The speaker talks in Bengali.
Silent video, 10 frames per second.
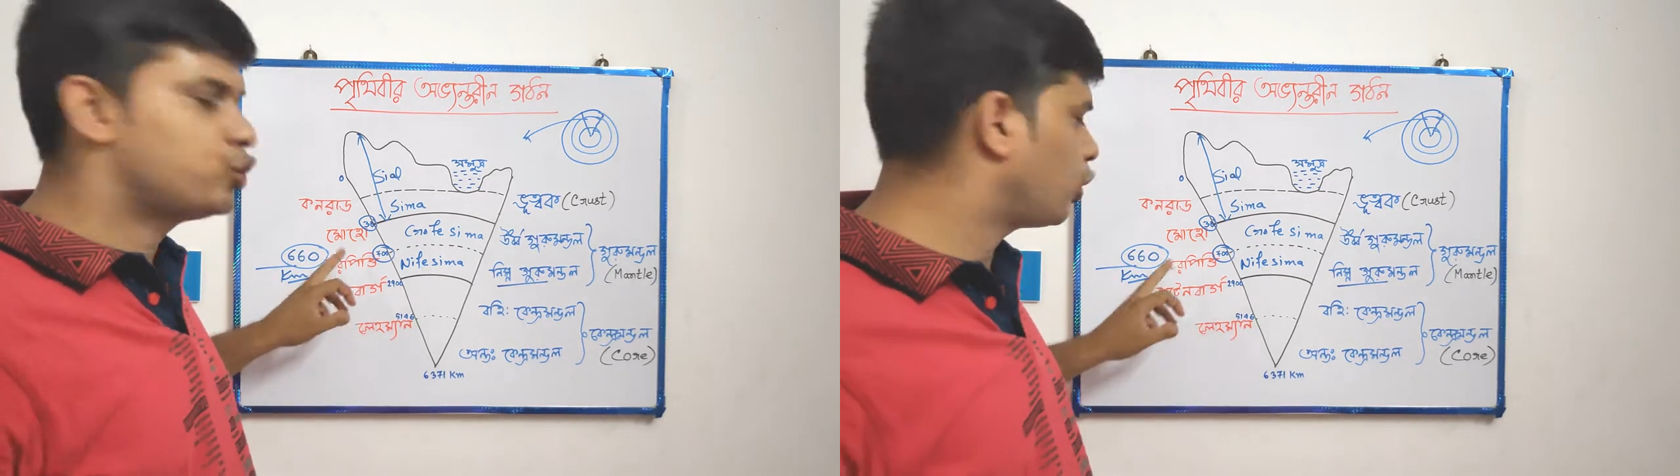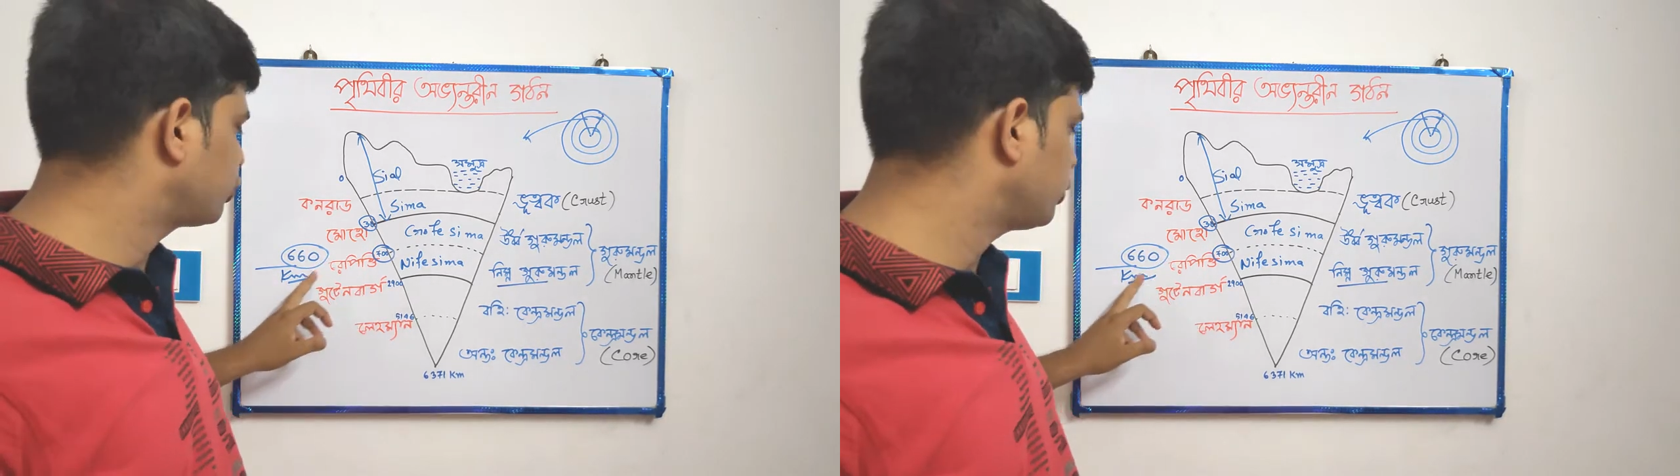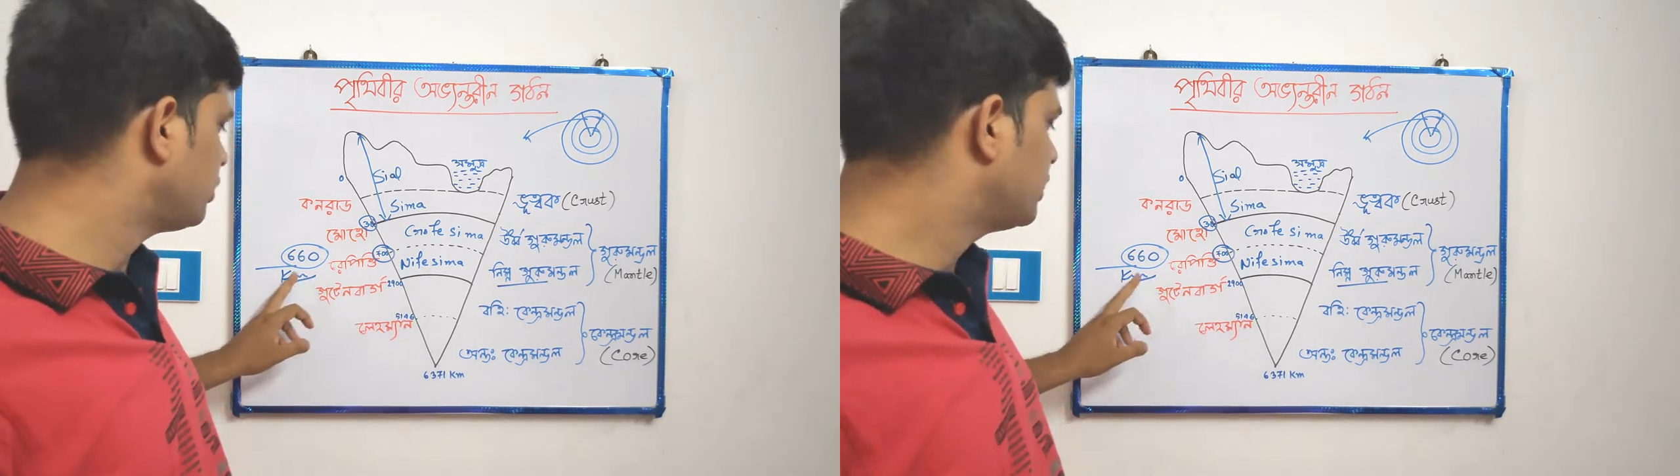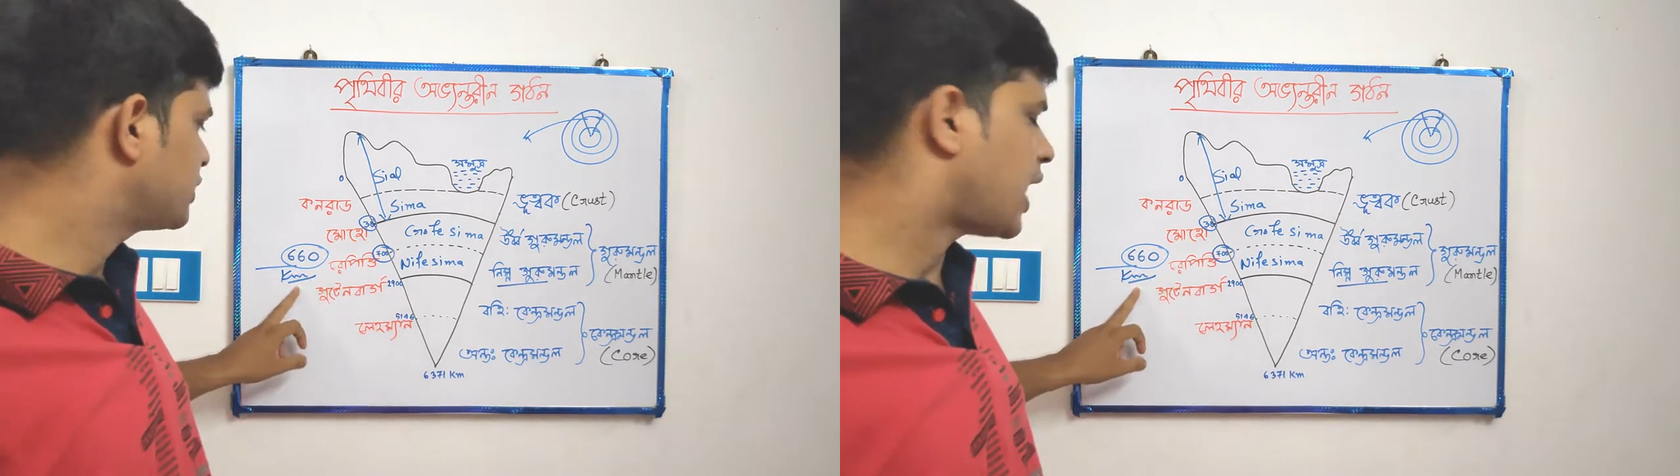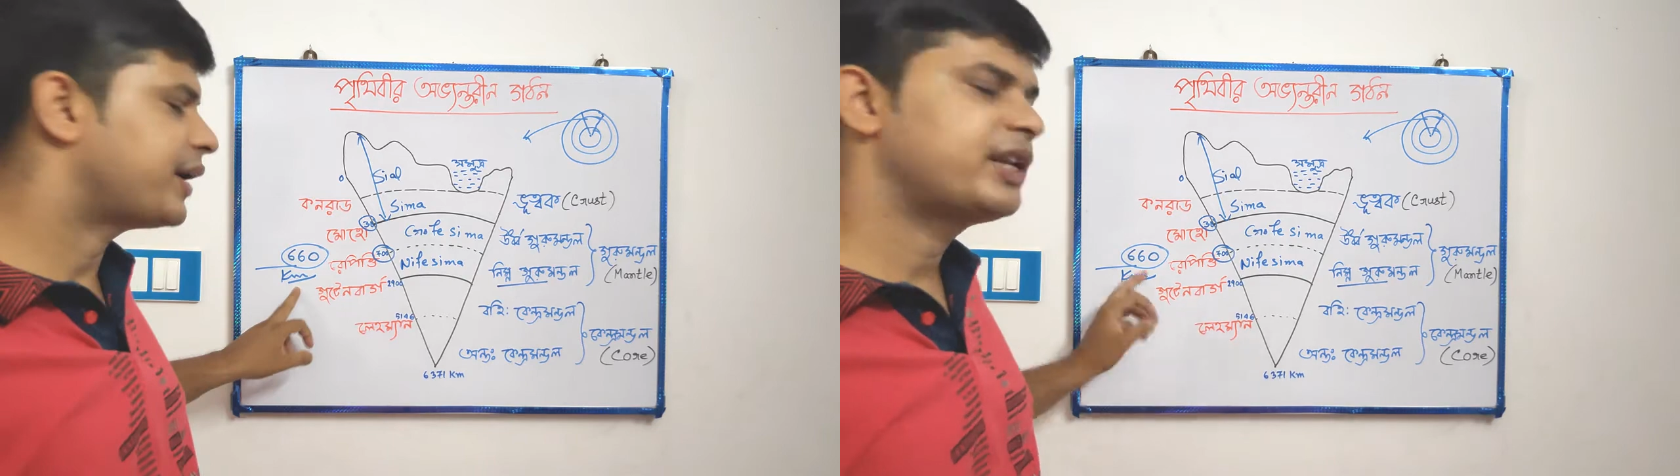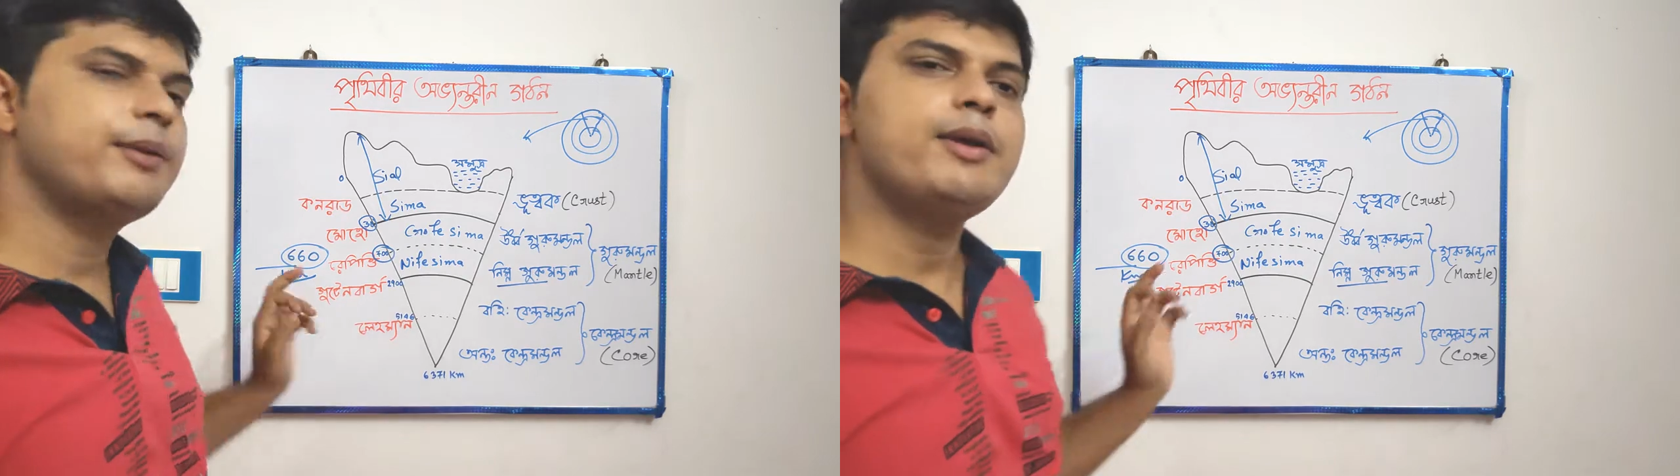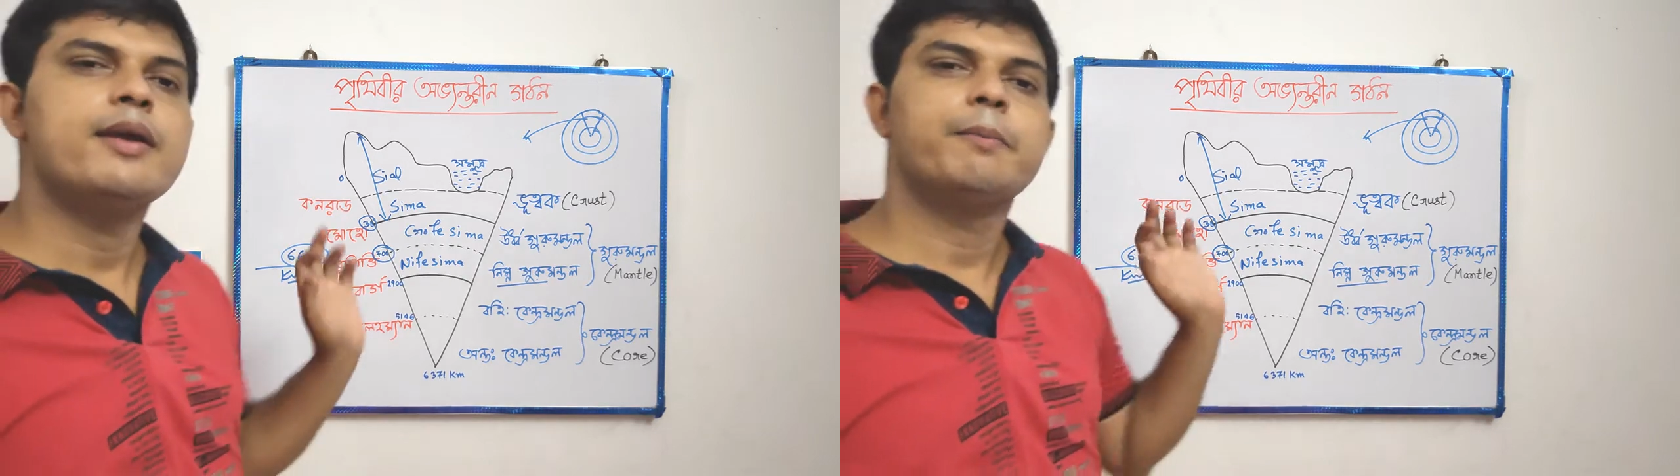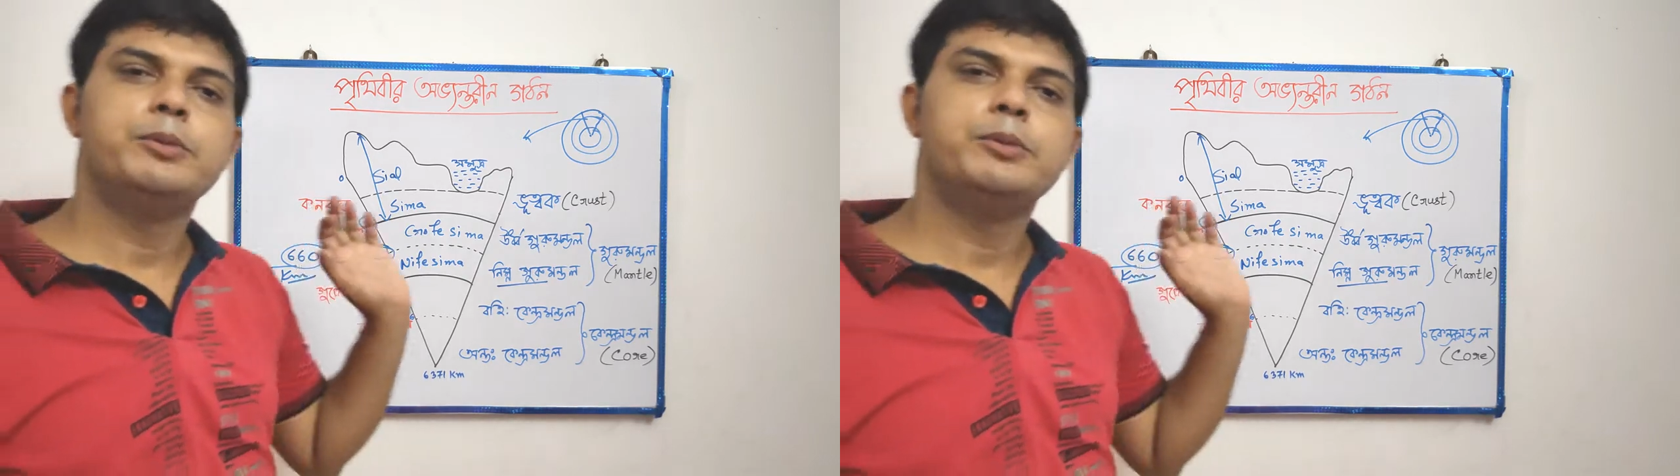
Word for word: ছশো ষাট কিমি